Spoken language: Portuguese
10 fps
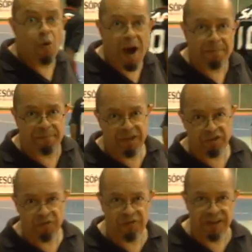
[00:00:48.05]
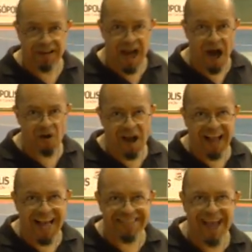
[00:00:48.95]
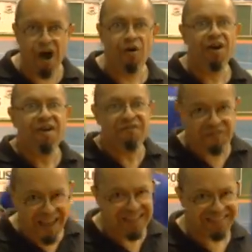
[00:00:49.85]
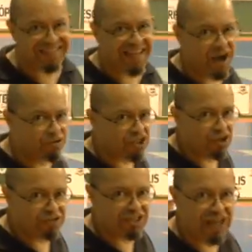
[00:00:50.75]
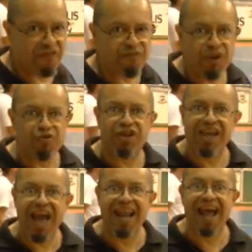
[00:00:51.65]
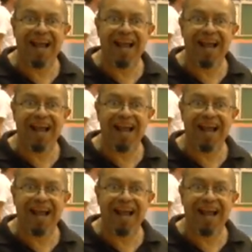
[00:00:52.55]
o apito final, a Cadel venceu o seu desafio, que era a